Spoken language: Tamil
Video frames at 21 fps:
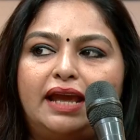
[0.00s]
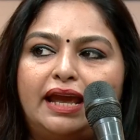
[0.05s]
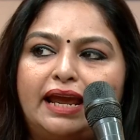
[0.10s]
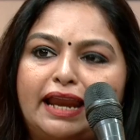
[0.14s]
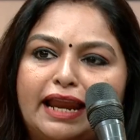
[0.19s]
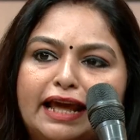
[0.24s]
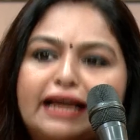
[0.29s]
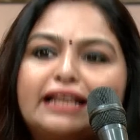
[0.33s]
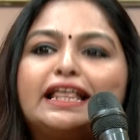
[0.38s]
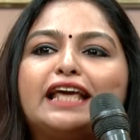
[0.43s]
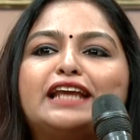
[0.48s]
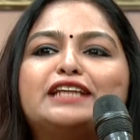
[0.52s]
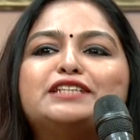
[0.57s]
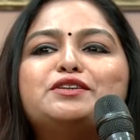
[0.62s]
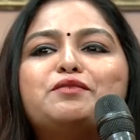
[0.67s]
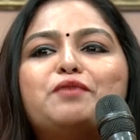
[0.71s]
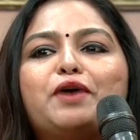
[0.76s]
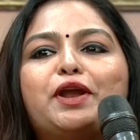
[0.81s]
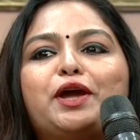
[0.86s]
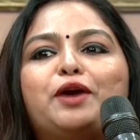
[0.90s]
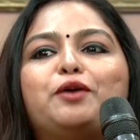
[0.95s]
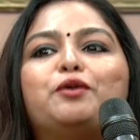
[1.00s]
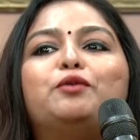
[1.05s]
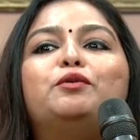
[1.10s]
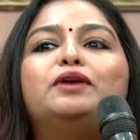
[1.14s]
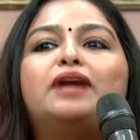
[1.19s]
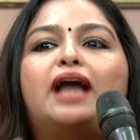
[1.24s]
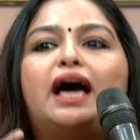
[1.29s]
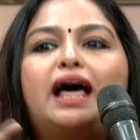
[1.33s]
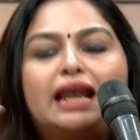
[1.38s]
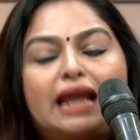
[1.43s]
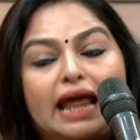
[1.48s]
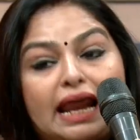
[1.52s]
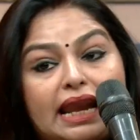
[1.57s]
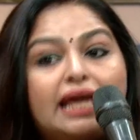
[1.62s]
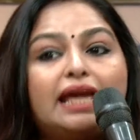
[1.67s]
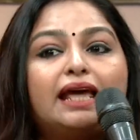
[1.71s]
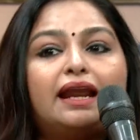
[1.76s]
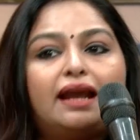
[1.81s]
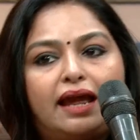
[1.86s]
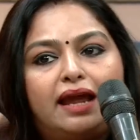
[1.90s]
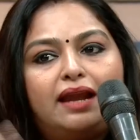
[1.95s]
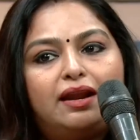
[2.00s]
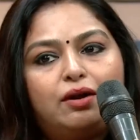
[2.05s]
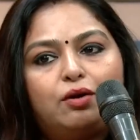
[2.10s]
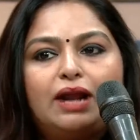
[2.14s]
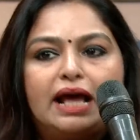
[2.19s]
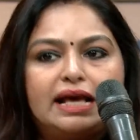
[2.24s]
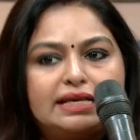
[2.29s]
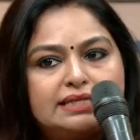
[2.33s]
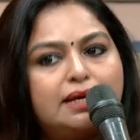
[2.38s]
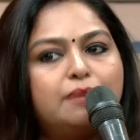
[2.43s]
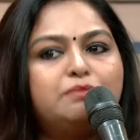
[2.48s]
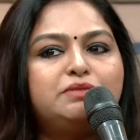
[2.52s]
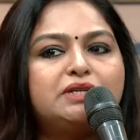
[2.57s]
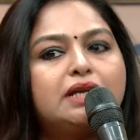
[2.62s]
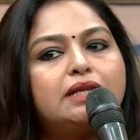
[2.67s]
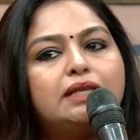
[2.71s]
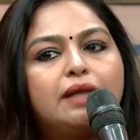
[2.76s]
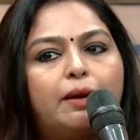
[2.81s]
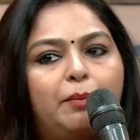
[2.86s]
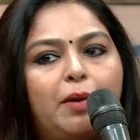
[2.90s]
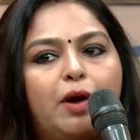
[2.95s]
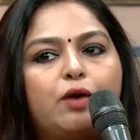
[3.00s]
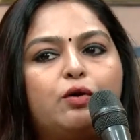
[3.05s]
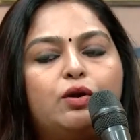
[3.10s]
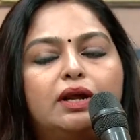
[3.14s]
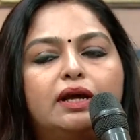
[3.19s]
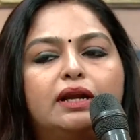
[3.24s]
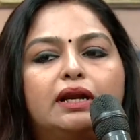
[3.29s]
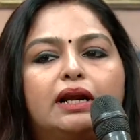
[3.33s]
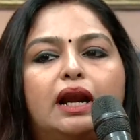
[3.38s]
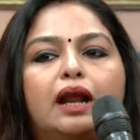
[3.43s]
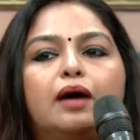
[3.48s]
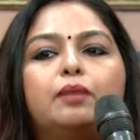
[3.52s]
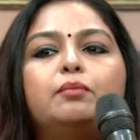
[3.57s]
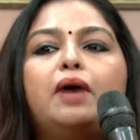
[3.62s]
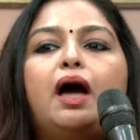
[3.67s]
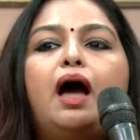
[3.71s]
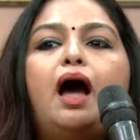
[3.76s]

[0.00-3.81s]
எனக்கு தெரிஞ்ச வரைக்கும் நான் நினைக்கிறேன் என்னோட அசம்ஷன் தப்பாக கூட இருக்கலாம்